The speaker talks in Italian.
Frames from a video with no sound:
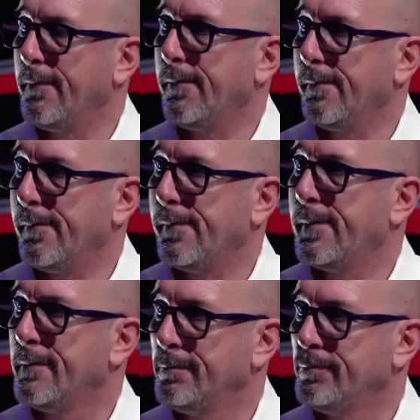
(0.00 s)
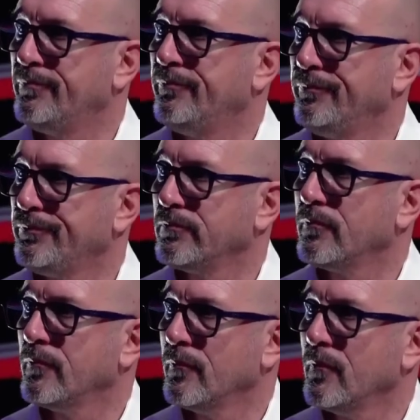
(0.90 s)
sulle tecniche di guida più che
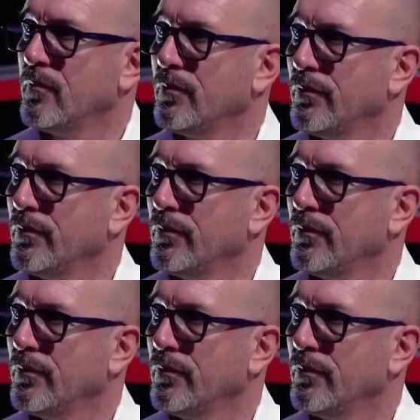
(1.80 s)
altro.